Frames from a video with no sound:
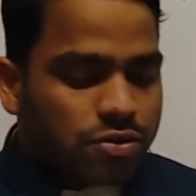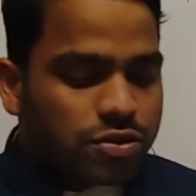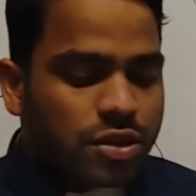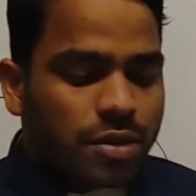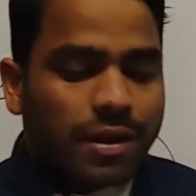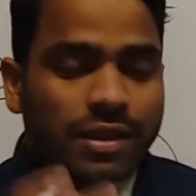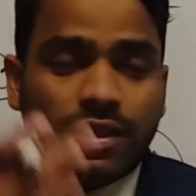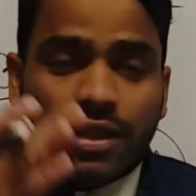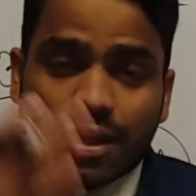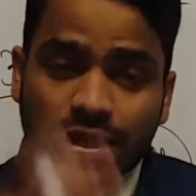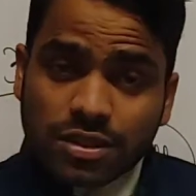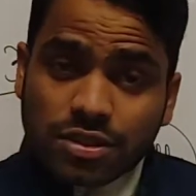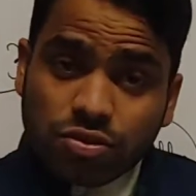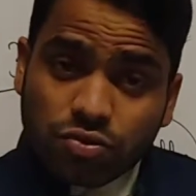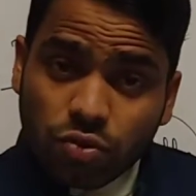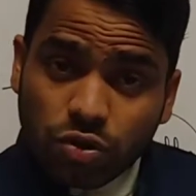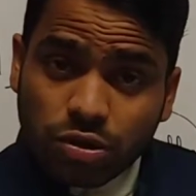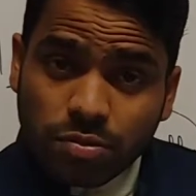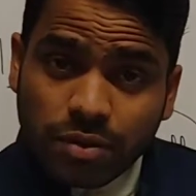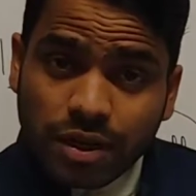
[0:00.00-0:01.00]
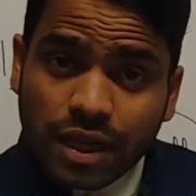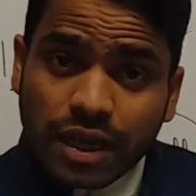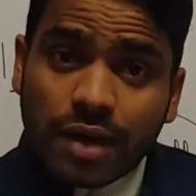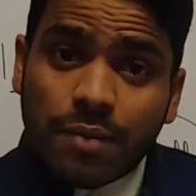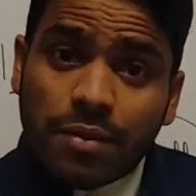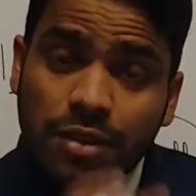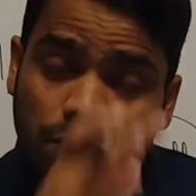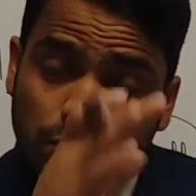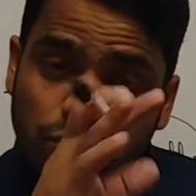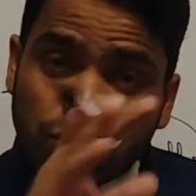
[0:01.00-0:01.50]
उसके बाद करक्स नोट
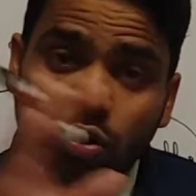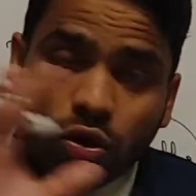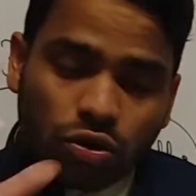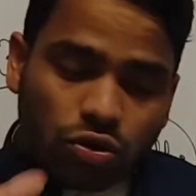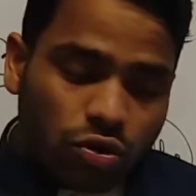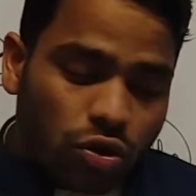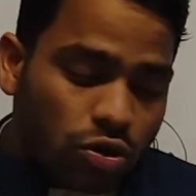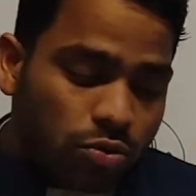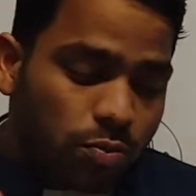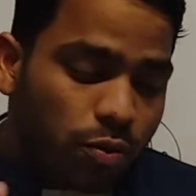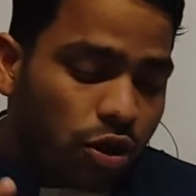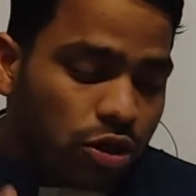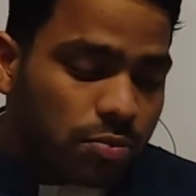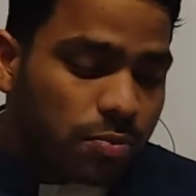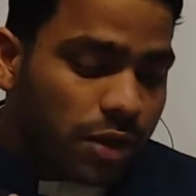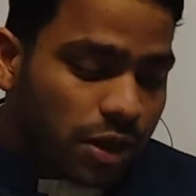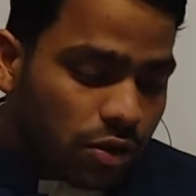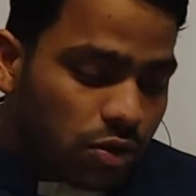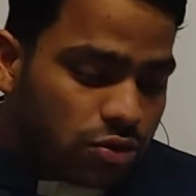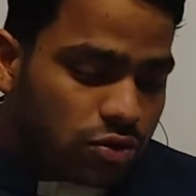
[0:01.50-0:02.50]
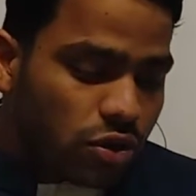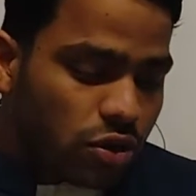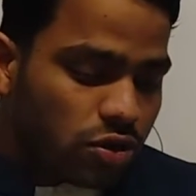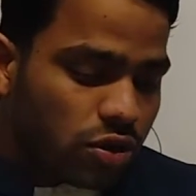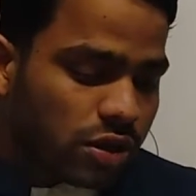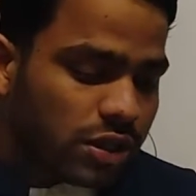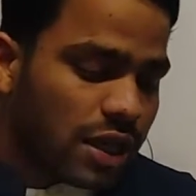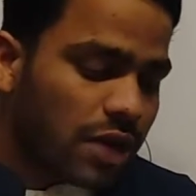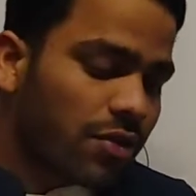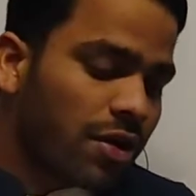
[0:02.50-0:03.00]
मिलेगा मतलब शॉर्ट नोट बहुत बिल्कुल शॉर्ट
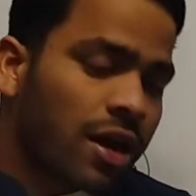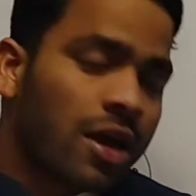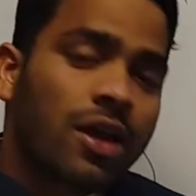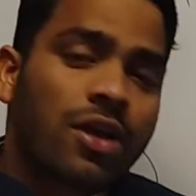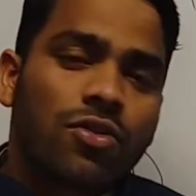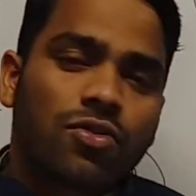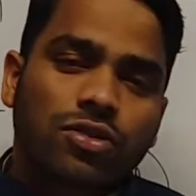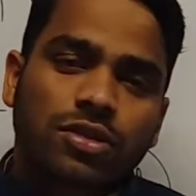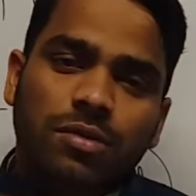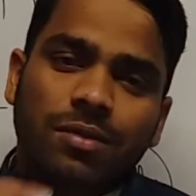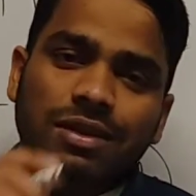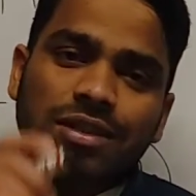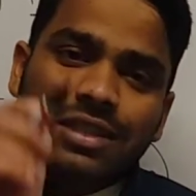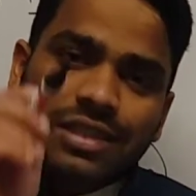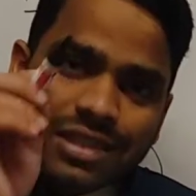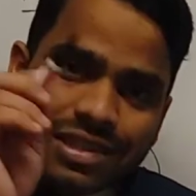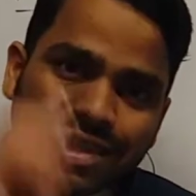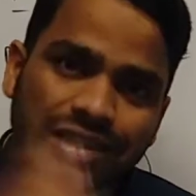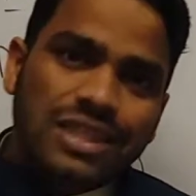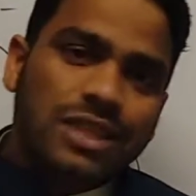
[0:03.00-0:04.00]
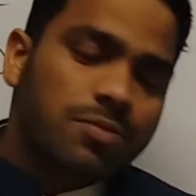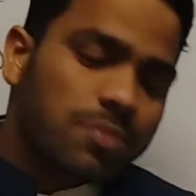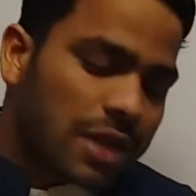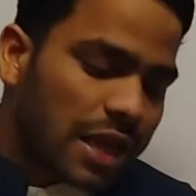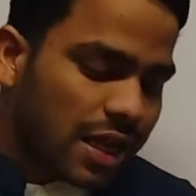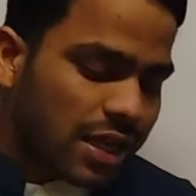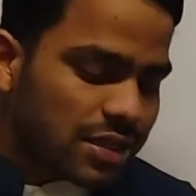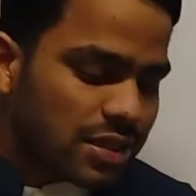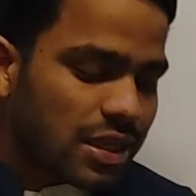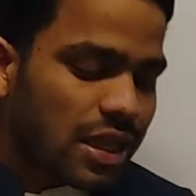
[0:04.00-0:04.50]
नोट क्या हुआ उसके बाद जितना चीज़
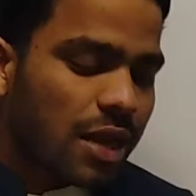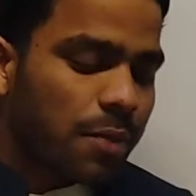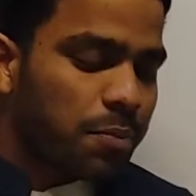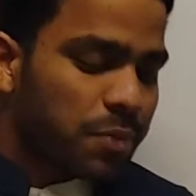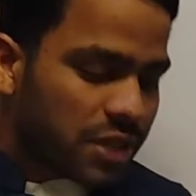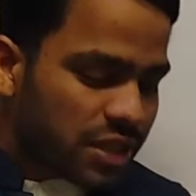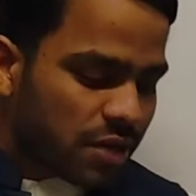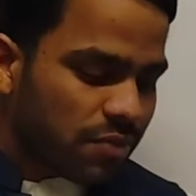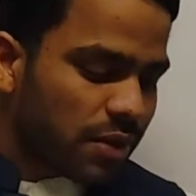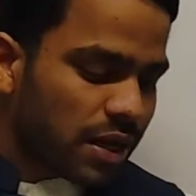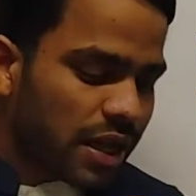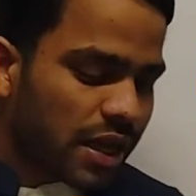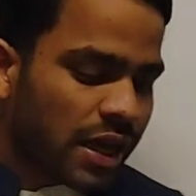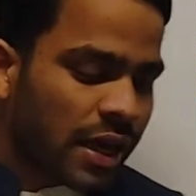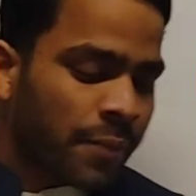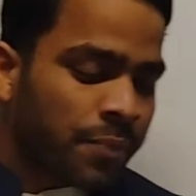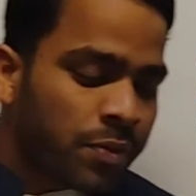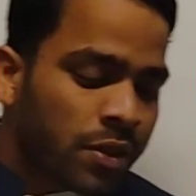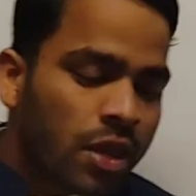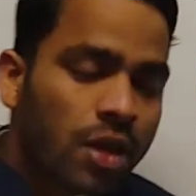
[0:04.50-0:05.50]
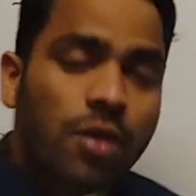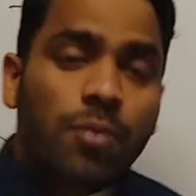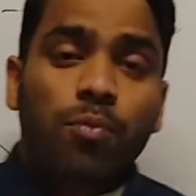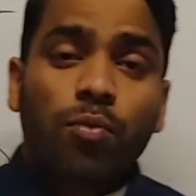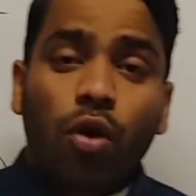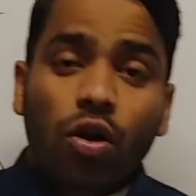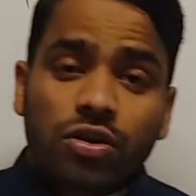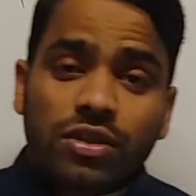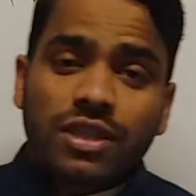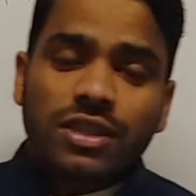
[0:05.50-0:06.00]
पढ़ाएंगे सारा पीडीएफ मिलेगा
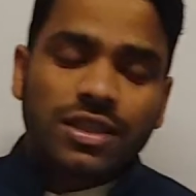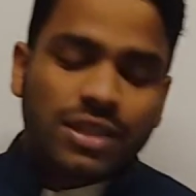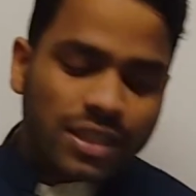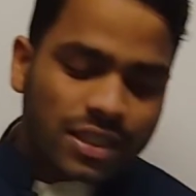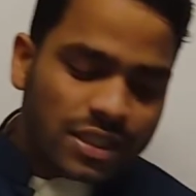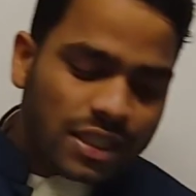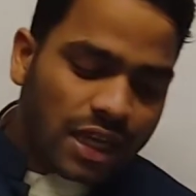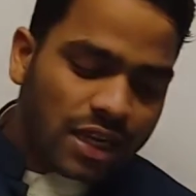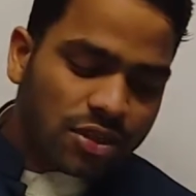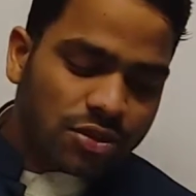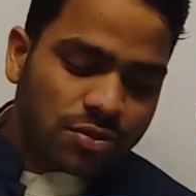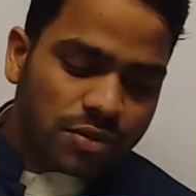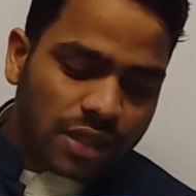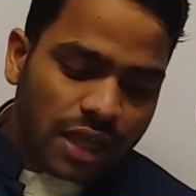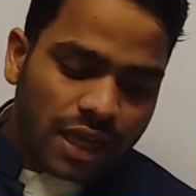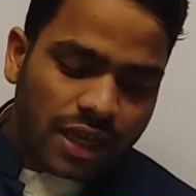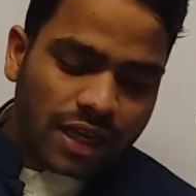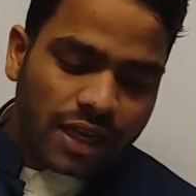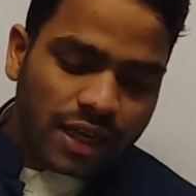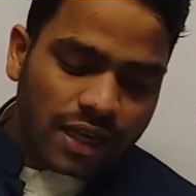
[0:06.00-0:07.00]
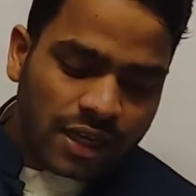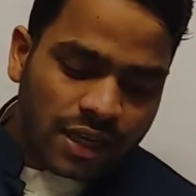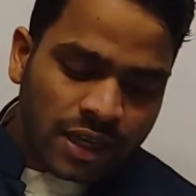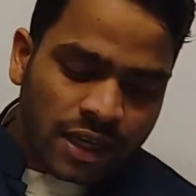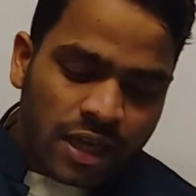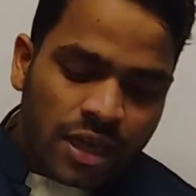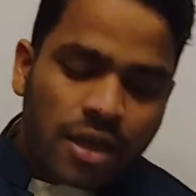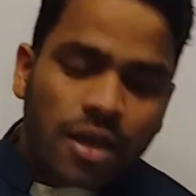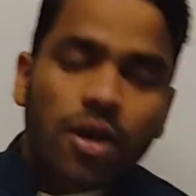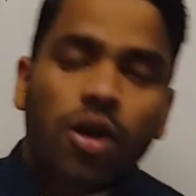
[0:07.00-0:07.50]
मॉक टेस्ट की सारी सुविधाएं
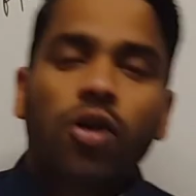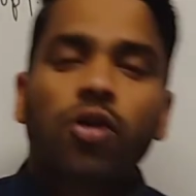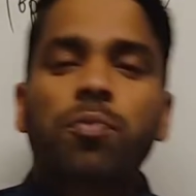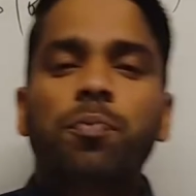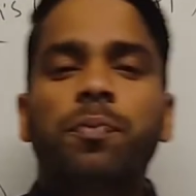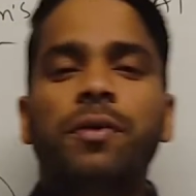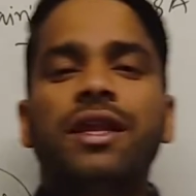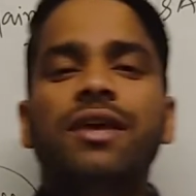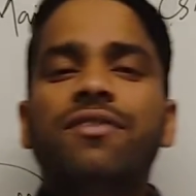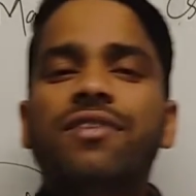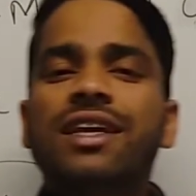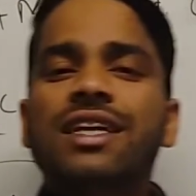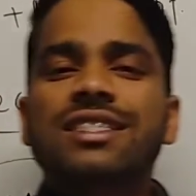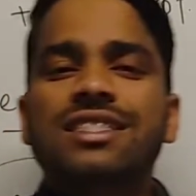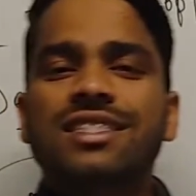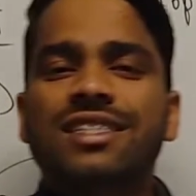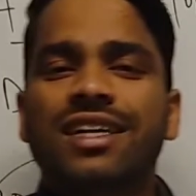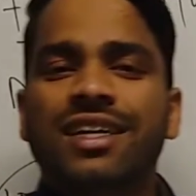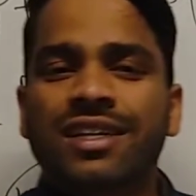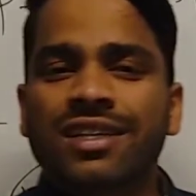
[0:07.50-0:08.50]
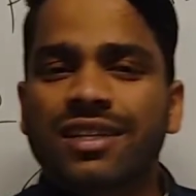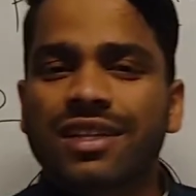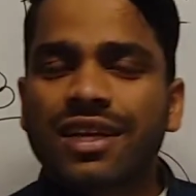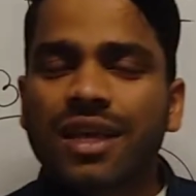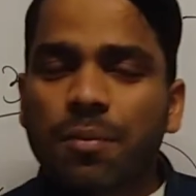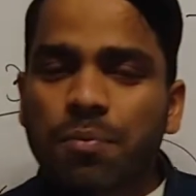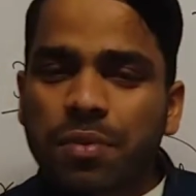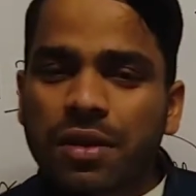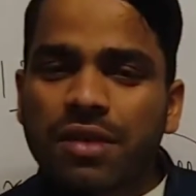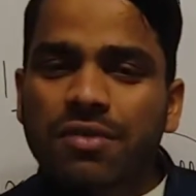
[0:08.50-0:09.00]
रहेगी और प्रीवियस ईयर
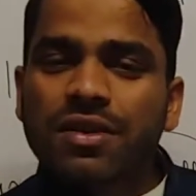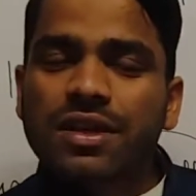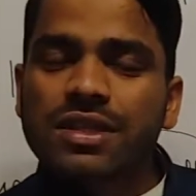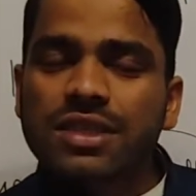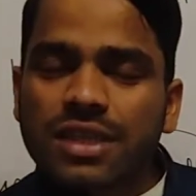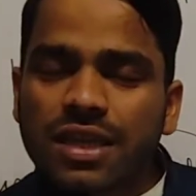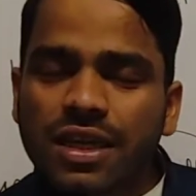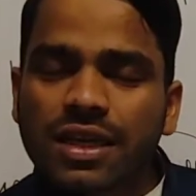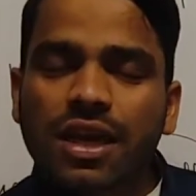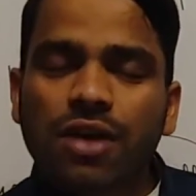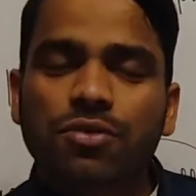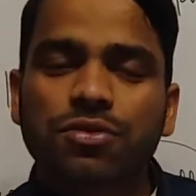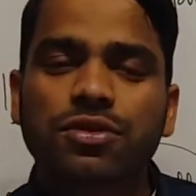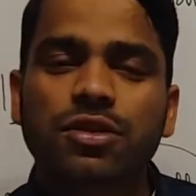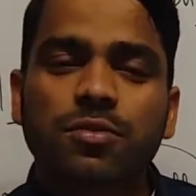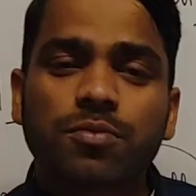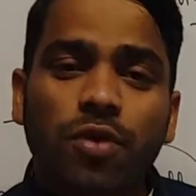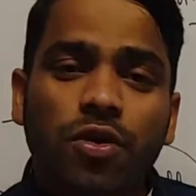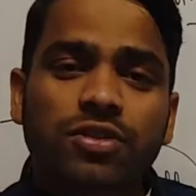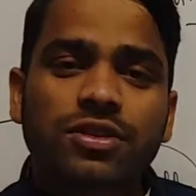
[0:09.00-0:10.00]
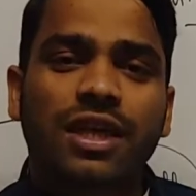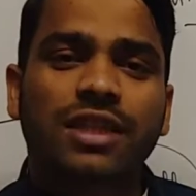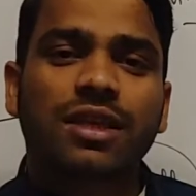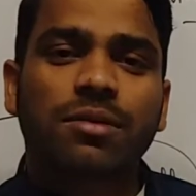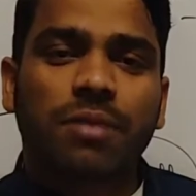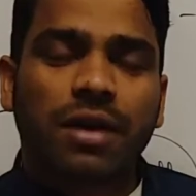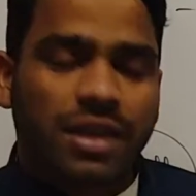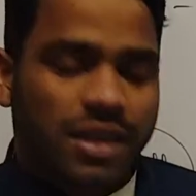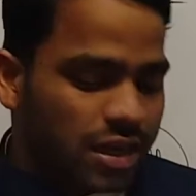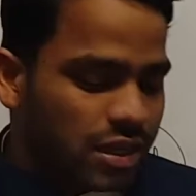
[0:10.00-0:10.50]
देखिए प्रीवियस ईयर का क्वेश्चन बहुत
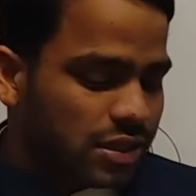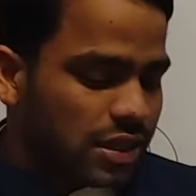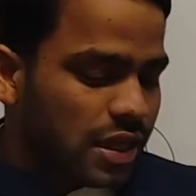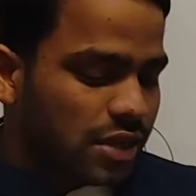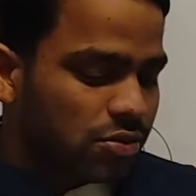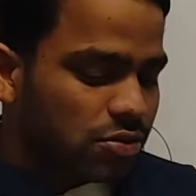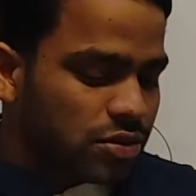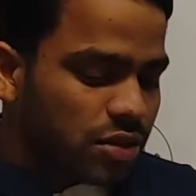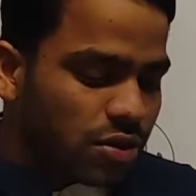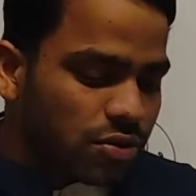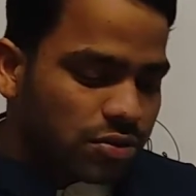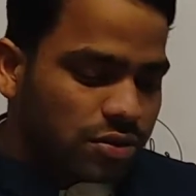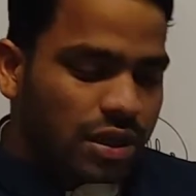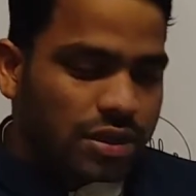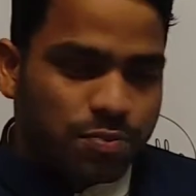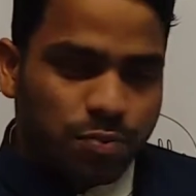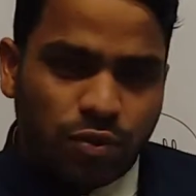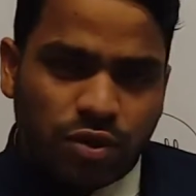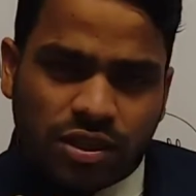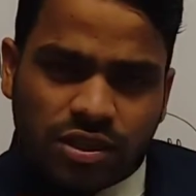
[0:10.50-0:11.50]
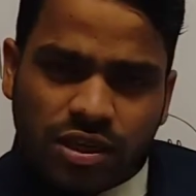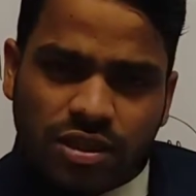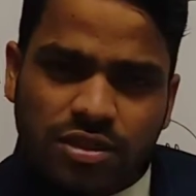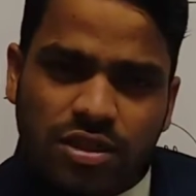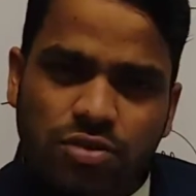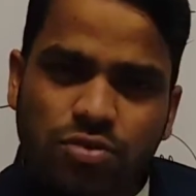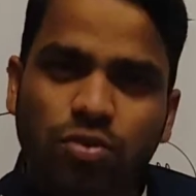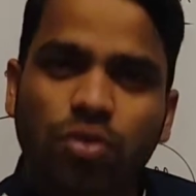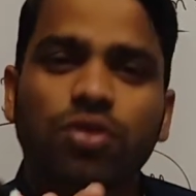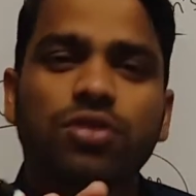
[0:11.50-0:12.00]
ज़्यादा मायने रखता है तो सर उसका पूरी तरह
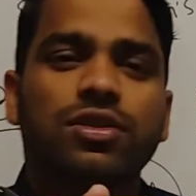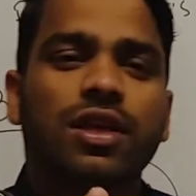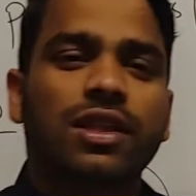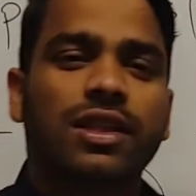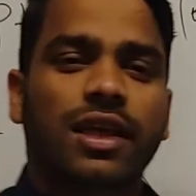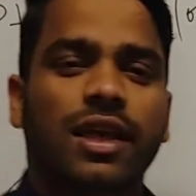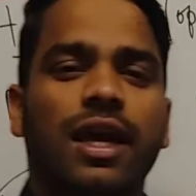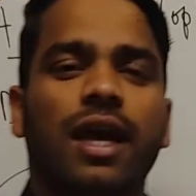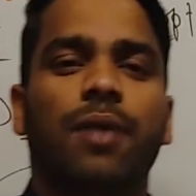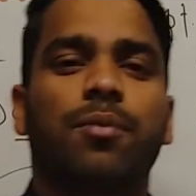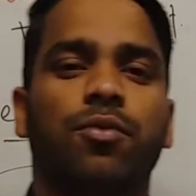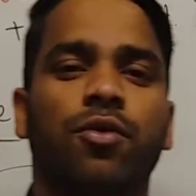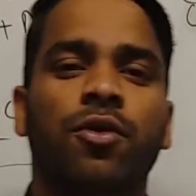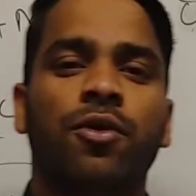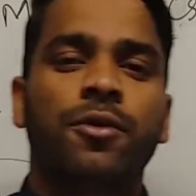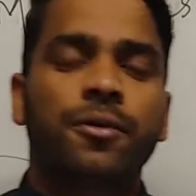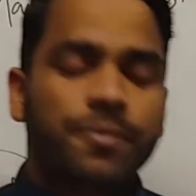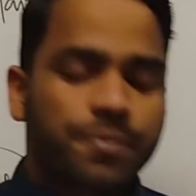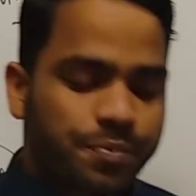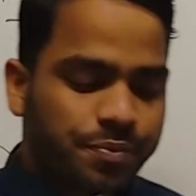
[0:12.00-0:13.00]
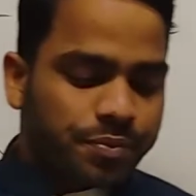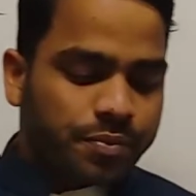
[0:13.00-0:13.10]
से सोल्यूशन देंगे आपको